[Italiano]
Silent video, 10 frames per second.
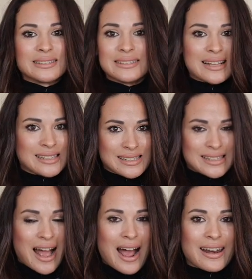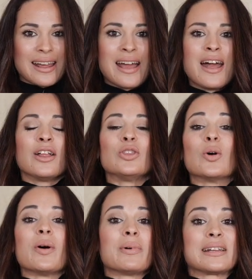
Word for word: danzare doveva